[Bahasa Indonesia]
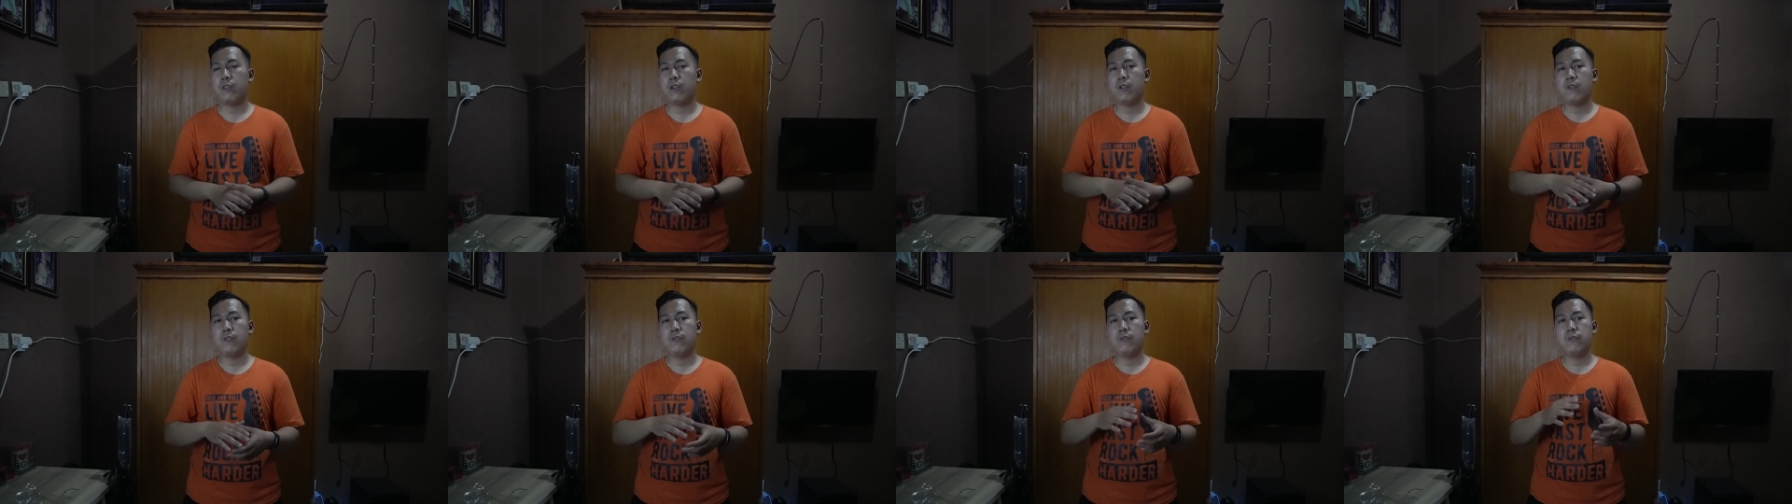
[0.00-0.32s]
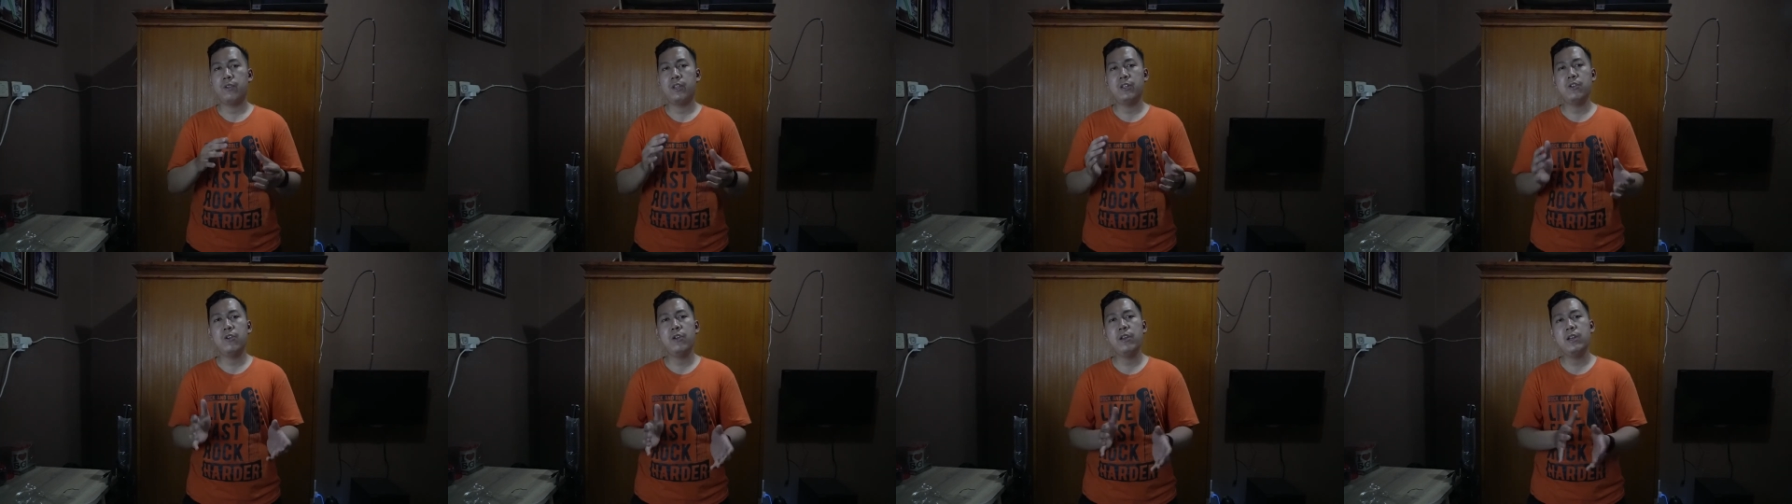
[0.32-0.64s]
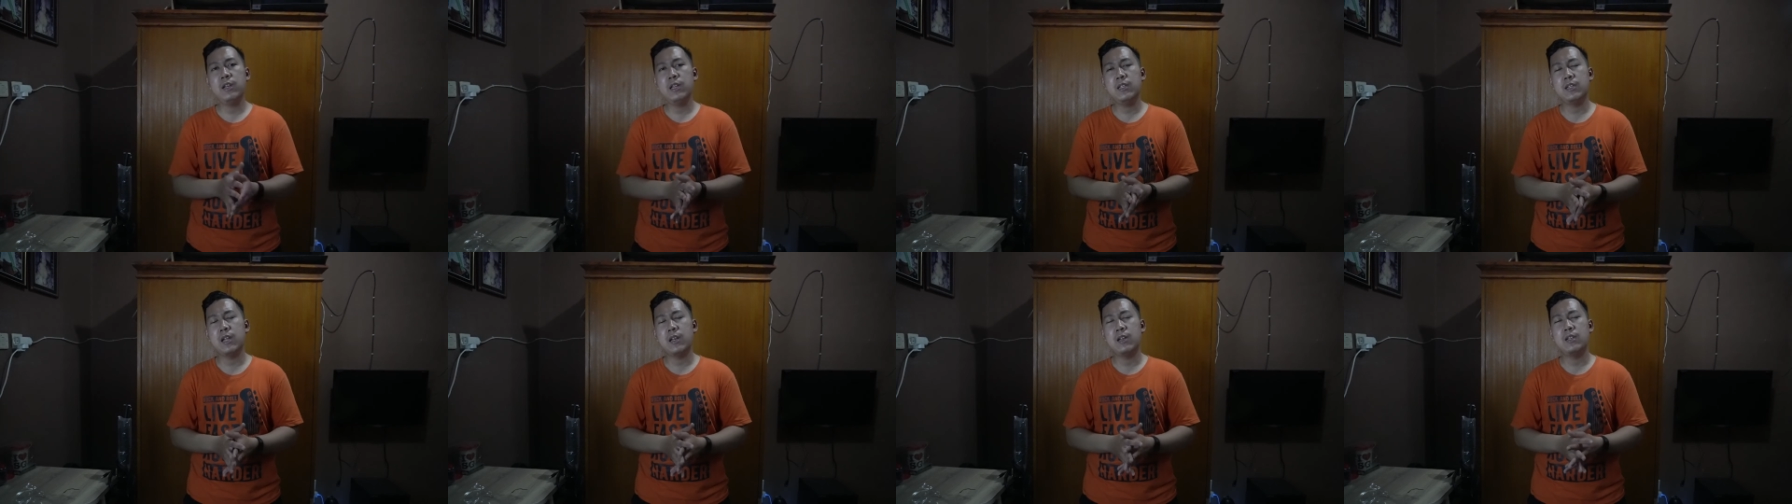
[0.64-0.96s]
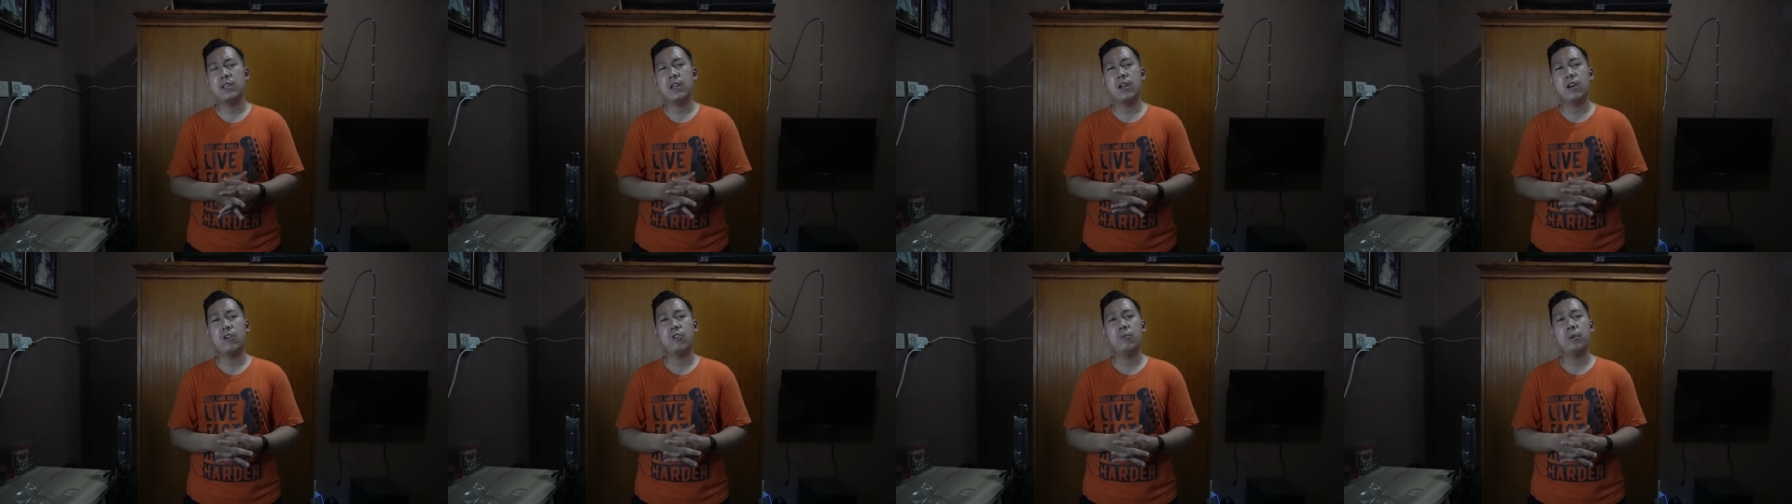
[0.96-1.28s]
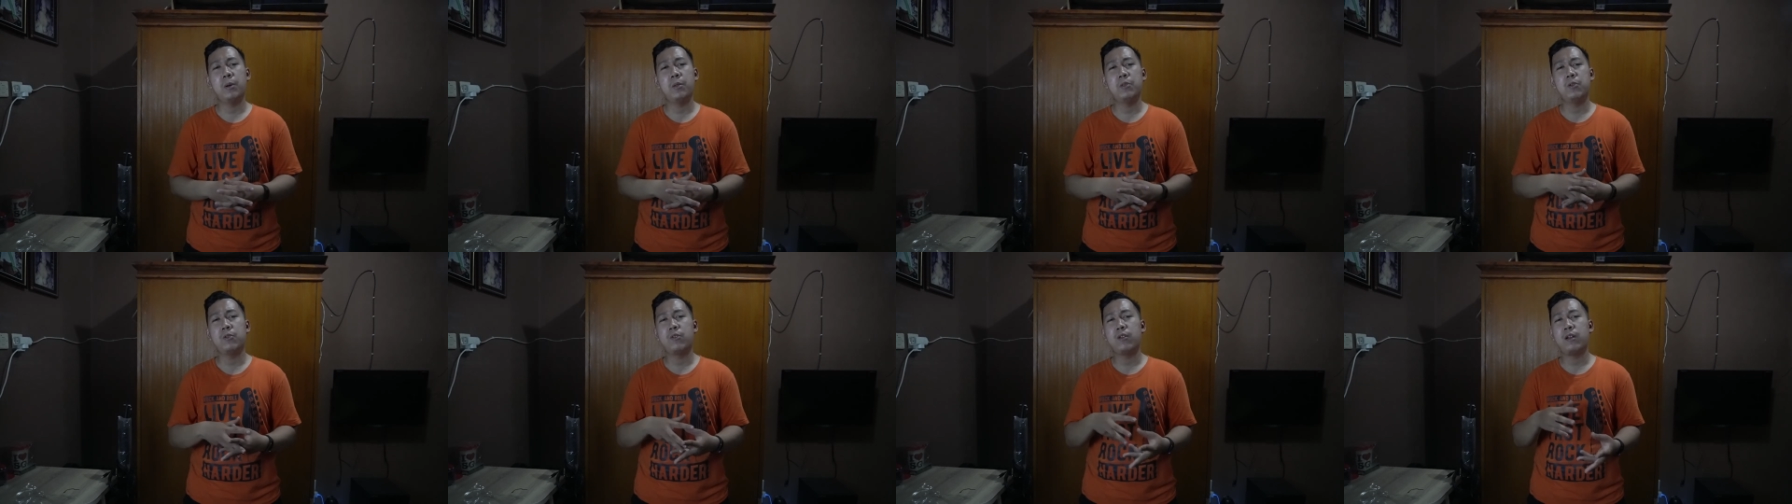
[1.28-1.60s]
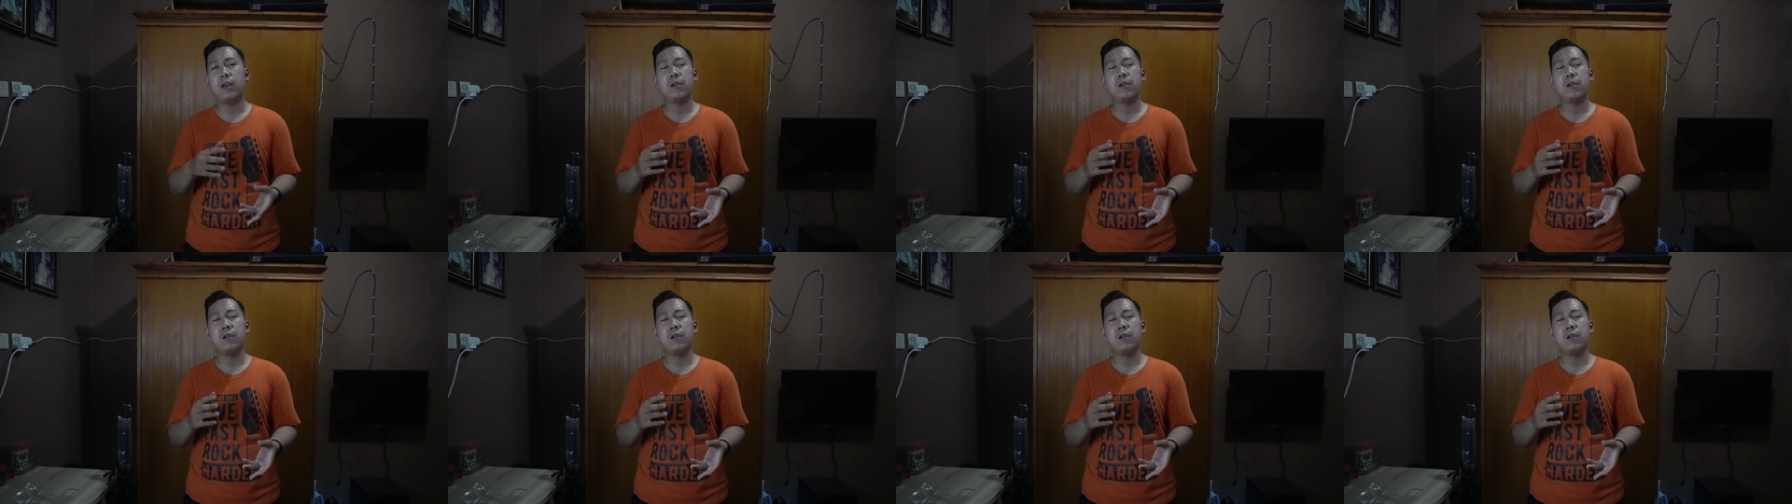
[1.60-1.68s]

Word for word: nonton video ini jangan jangan lupa untuk